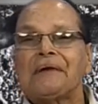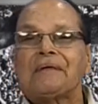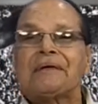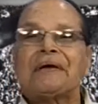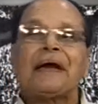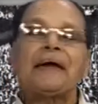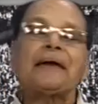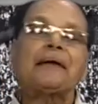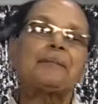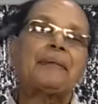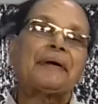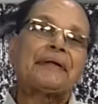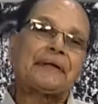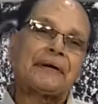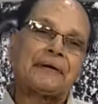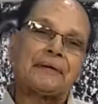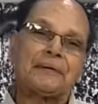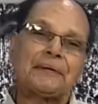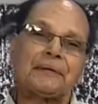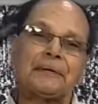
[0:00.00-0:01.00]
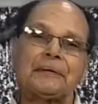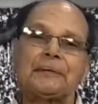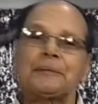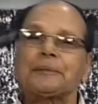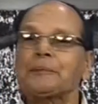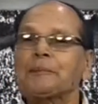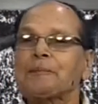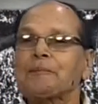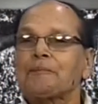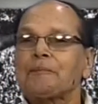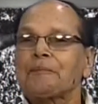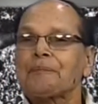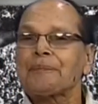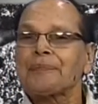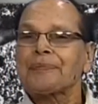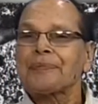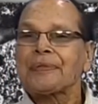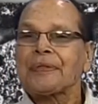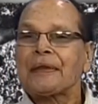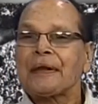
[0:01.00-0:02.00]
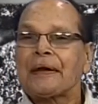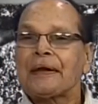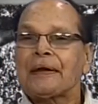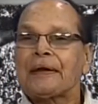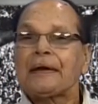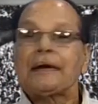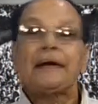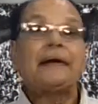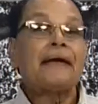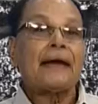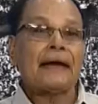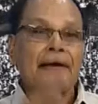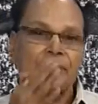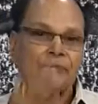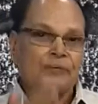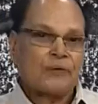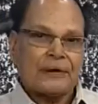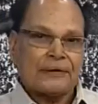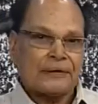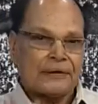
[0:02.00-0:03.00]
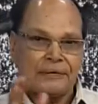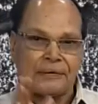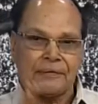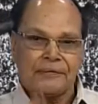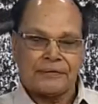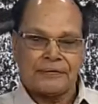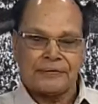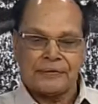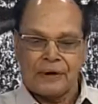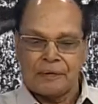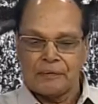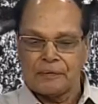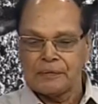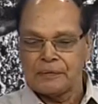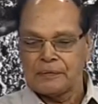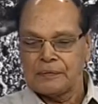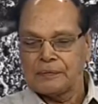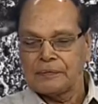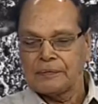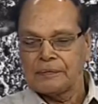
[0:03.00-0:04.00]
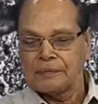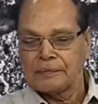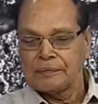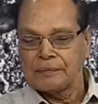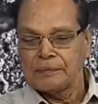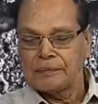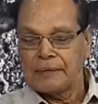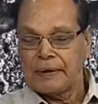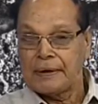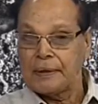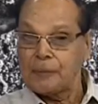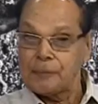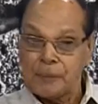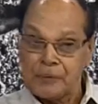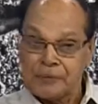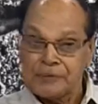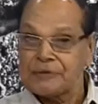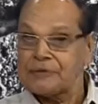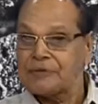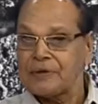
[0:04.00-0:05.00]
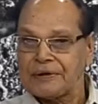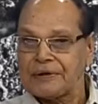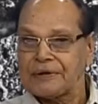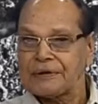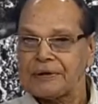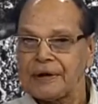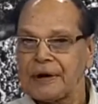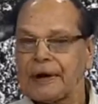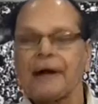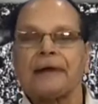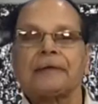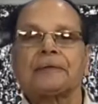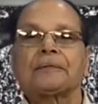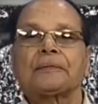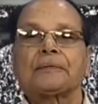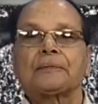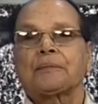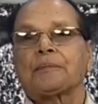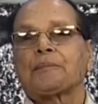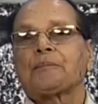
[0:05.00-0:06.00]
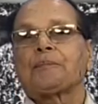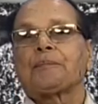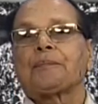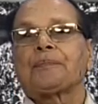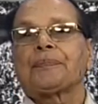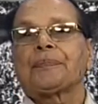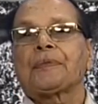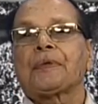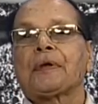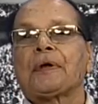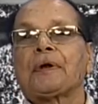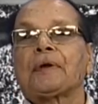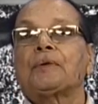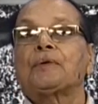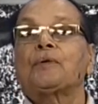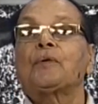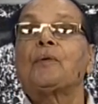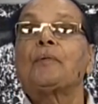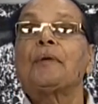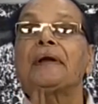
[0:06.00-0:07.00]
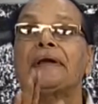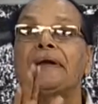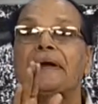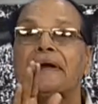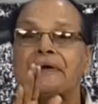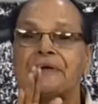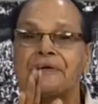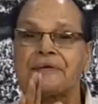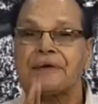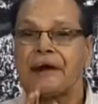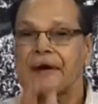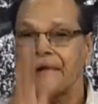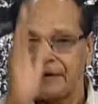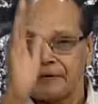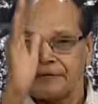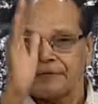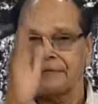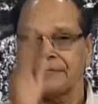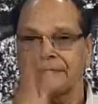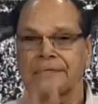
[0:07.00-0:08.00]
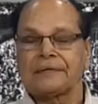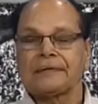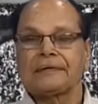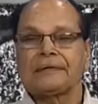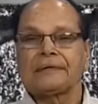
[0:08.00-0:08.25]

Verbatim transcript: ఏమిటి ఆయన పథకం ఇండియాకి స్వాతంత్రం ఇస్తాము అంటే పూర్తి స్వాతంత్రం కాదు డొమినియన్ స్టేటస్